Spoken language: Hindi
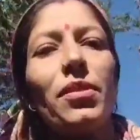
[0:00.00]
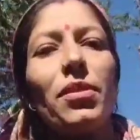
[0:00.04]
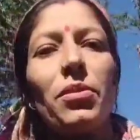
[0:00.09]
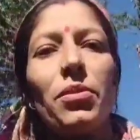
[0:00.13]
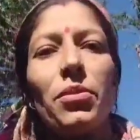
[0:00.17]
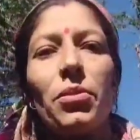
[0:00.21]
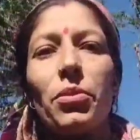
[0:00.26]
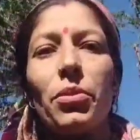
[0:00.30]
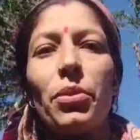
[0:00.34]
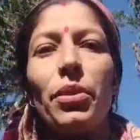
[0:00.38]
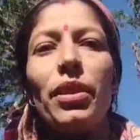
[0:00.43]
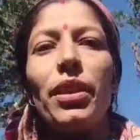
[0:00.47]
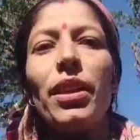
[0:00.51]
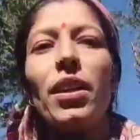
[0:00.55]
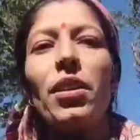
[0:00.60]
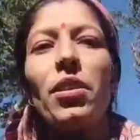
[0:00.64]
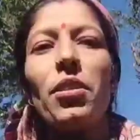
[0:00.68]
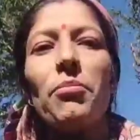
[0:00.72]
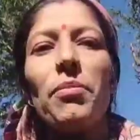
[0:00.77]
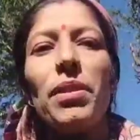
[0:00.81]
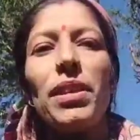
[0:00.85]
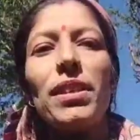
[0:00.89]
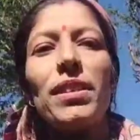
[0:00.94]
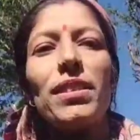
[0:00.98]
तो उनके
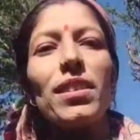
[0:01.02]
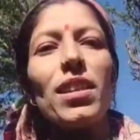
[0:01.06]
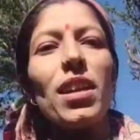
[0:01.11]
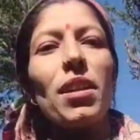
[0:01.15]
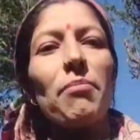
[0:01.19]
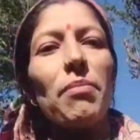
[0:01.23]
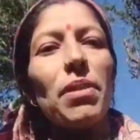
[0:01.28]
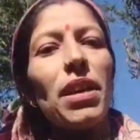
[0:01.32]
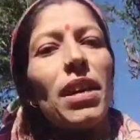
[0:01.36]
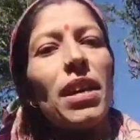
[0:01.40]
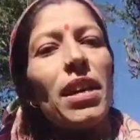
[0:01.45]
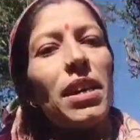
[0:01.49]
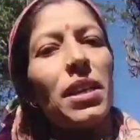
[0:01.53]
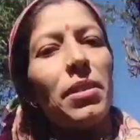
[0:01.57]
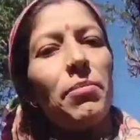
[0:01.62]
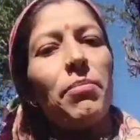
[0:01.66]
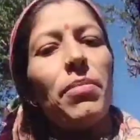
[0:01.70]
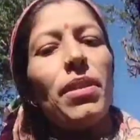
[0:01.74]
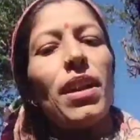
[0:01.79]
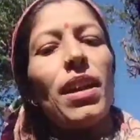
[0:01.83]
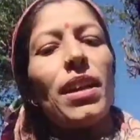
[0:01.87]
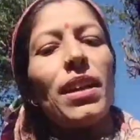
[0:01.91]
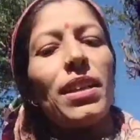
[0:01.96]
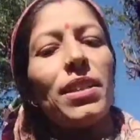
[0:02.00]
कमेंट्स का मैं
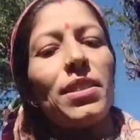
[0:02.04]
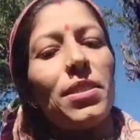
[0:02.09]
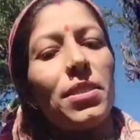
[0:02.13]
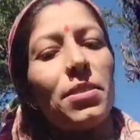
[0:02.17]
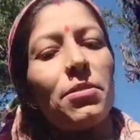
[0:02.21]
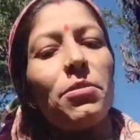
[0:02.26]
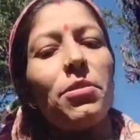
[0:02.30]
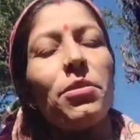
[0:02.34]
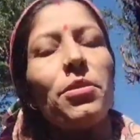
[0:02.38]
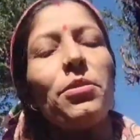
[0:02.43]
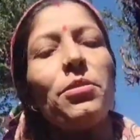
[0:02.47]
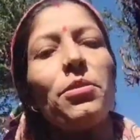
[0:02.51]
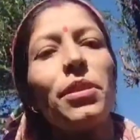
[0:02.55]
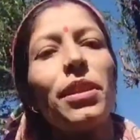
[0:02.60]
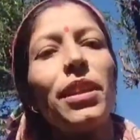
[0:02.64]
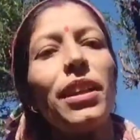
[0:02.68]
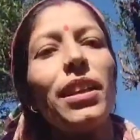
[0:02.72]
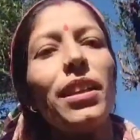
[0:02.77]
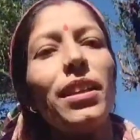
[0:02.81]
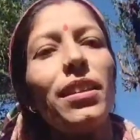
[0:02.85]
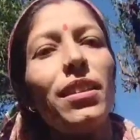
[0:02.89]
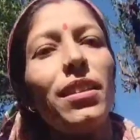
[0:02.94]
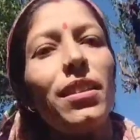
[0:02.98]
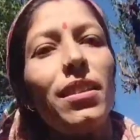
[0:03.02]
रिप्लाई ज़रूर
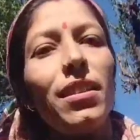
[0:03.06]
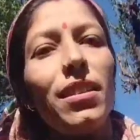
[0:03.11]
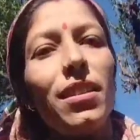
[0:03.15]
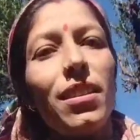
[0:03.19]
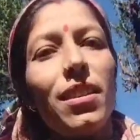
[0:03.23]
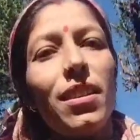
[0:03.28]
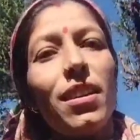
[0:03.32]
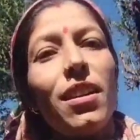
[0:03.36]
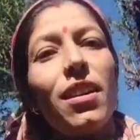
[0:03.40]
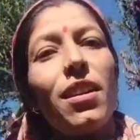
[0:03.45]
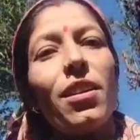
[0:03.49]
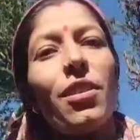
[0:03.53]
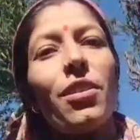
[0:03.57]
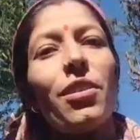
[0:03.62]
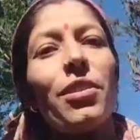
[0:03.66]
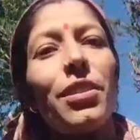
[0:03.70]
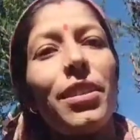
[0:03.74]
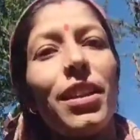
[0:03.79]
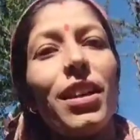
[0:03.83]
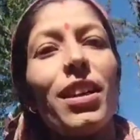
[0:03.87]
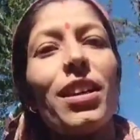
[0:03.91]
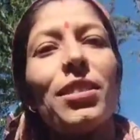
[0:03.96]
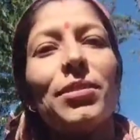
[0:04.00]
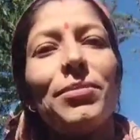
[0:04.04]
दूंगी
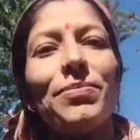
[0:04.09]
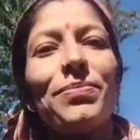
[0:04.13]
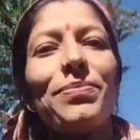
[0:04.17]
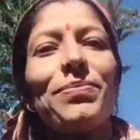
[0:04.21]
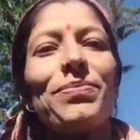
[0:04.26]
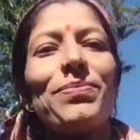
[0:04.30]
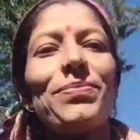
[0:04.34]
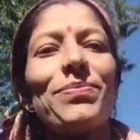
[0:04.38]
और हाँ